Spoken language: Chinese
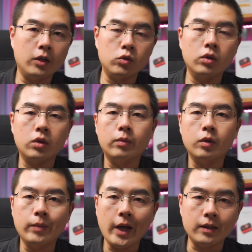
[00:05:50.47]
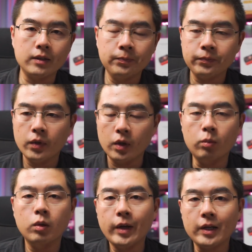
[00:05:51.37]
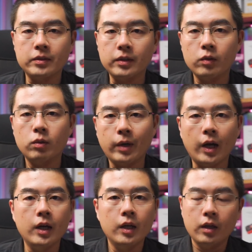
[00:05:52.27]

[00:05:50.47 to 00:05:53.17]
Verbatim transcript: 还出了 GoPro Max。GoPro Max 应该说把